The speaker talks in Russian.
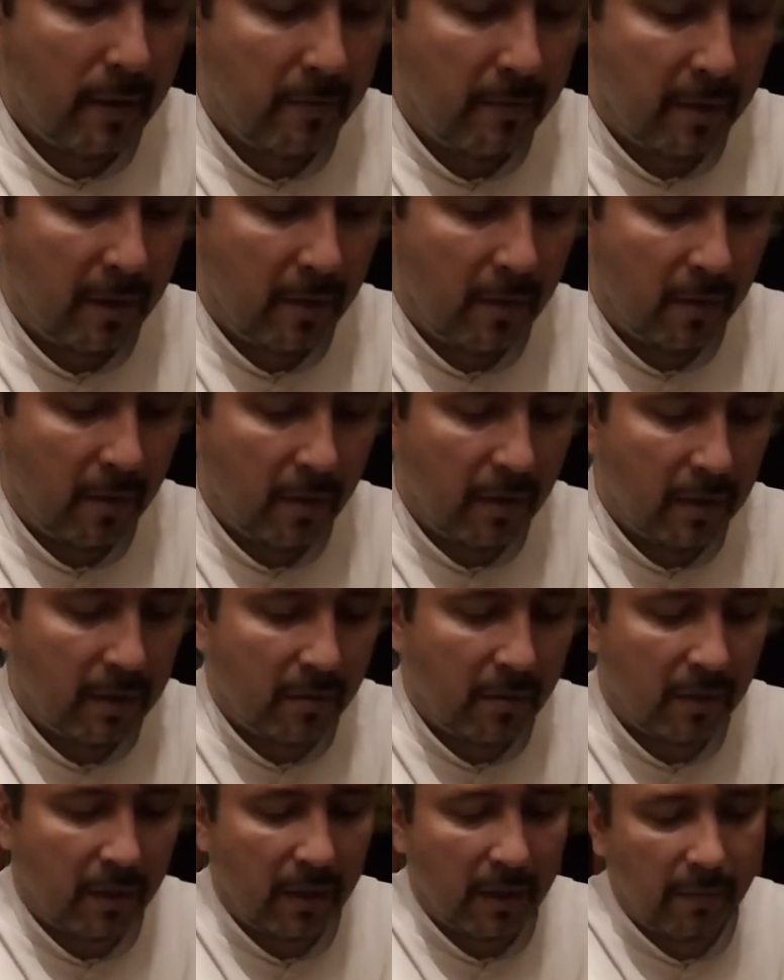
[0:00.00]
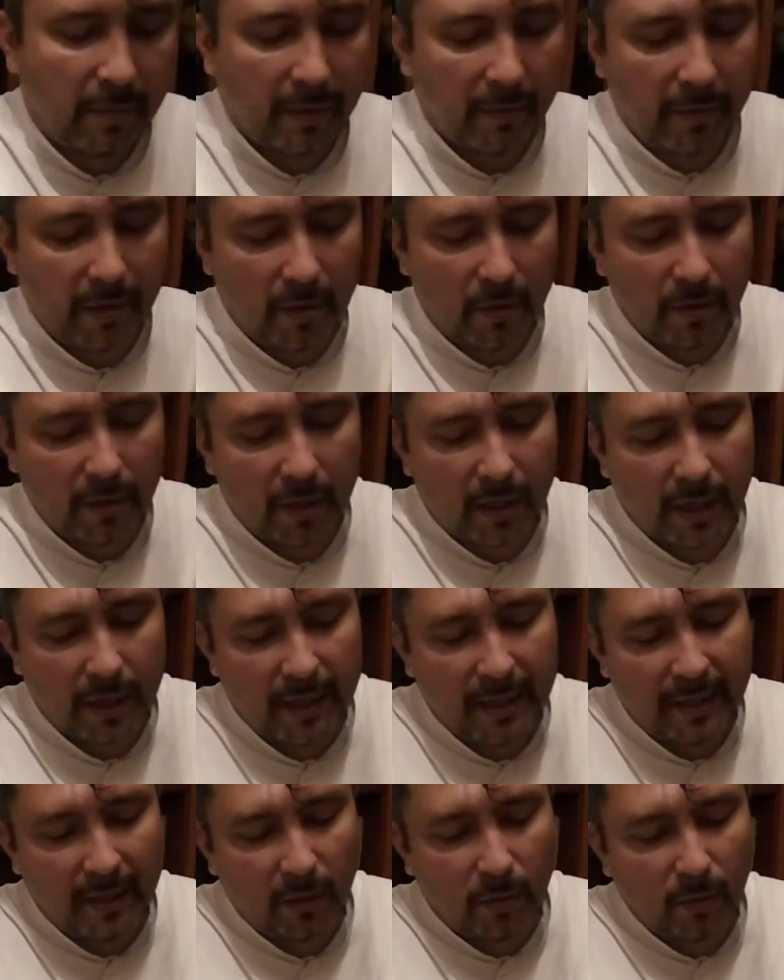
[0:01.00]
Переходите вот на подбородок.
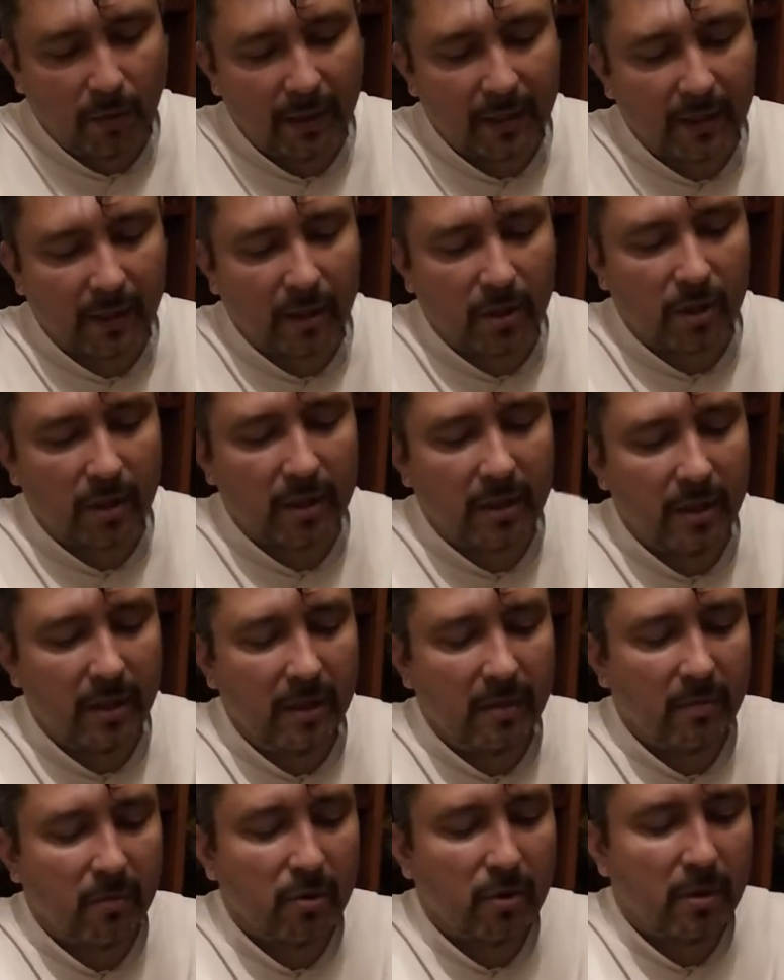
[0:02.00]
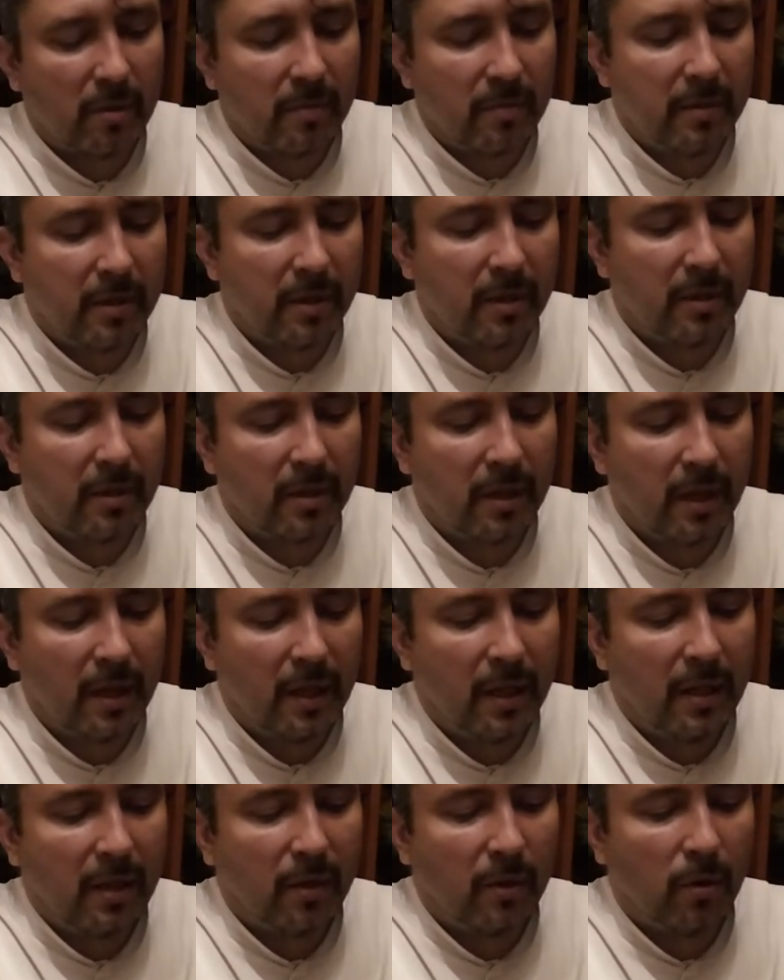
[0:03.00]
Тут достаточно сильно можно делать.
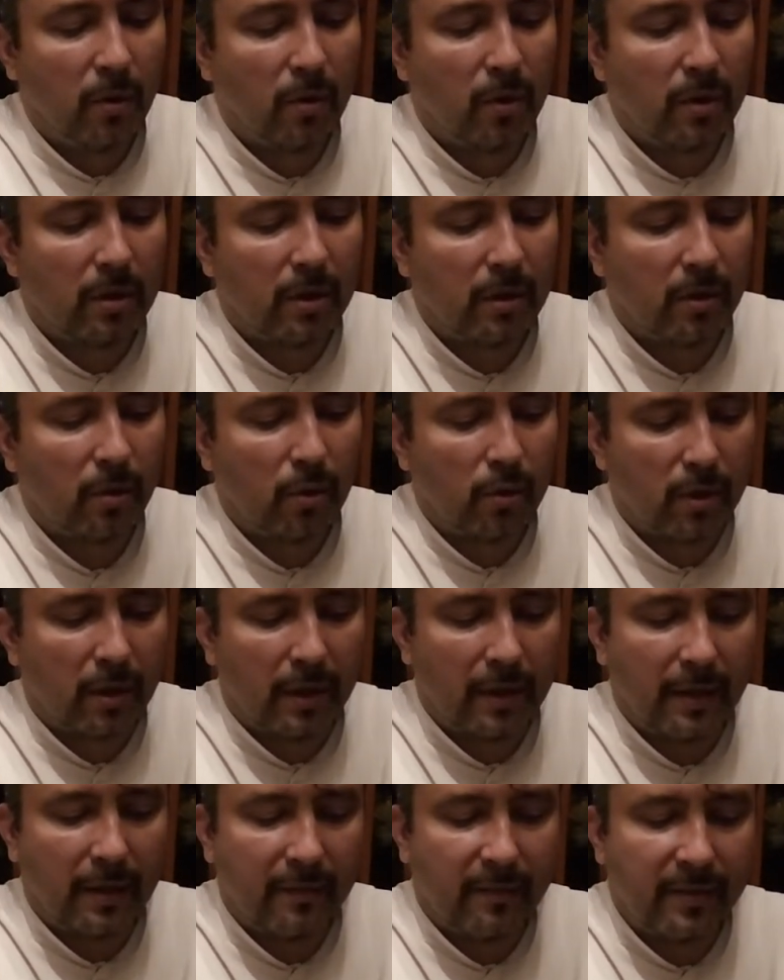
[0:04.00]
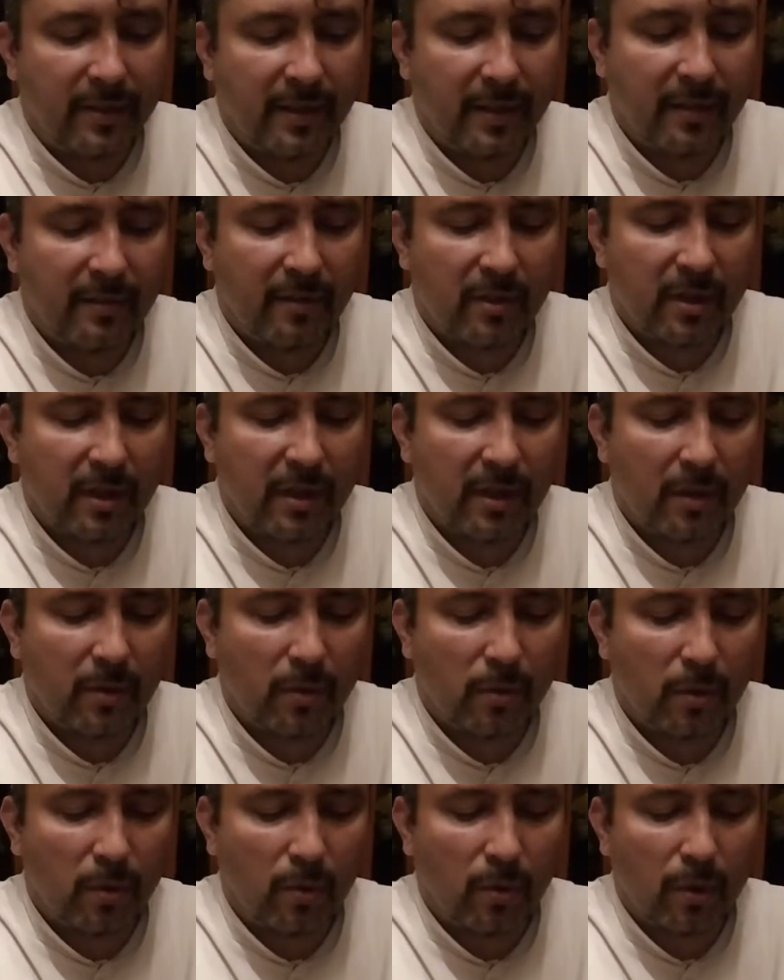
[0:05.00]
Но тоже все движения
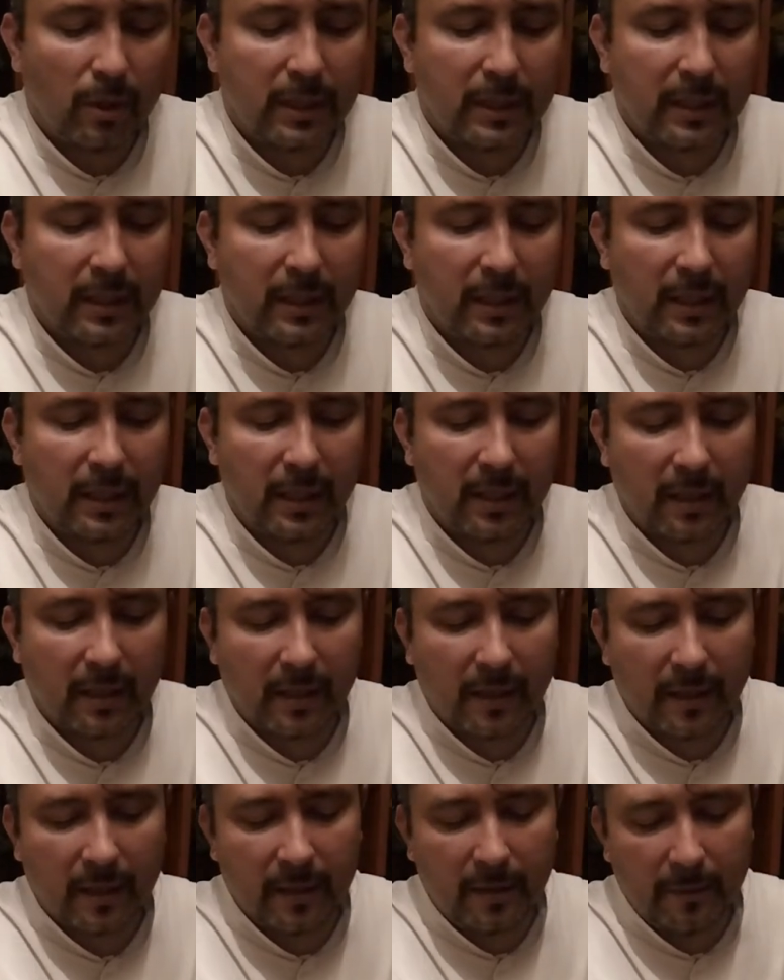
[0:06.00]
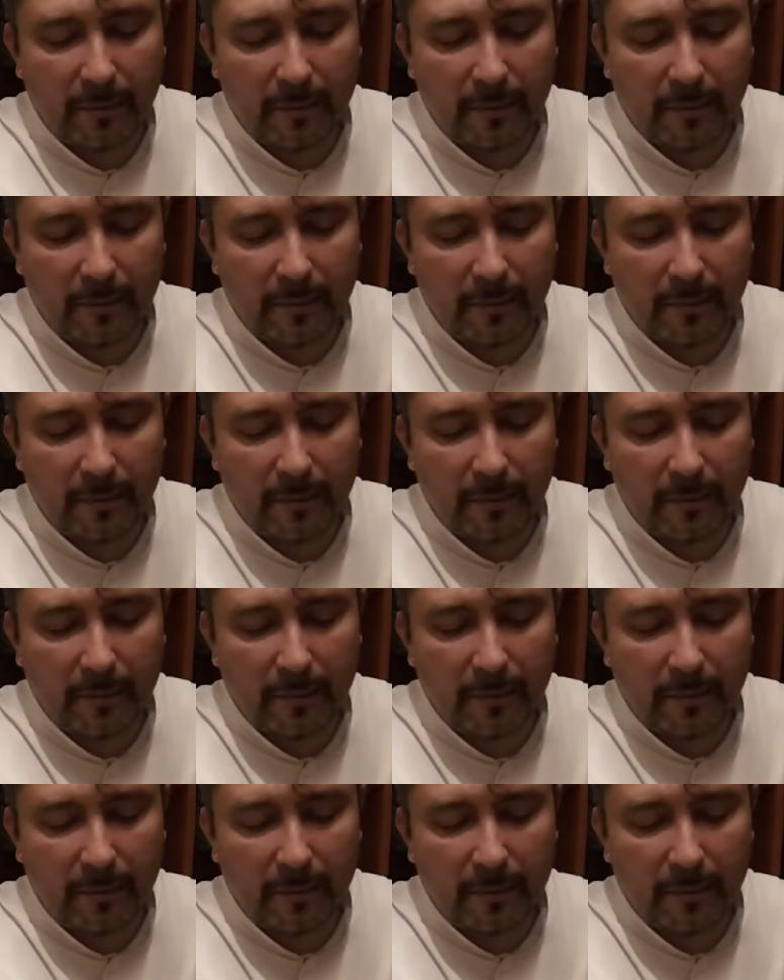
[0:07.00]
идут от центра к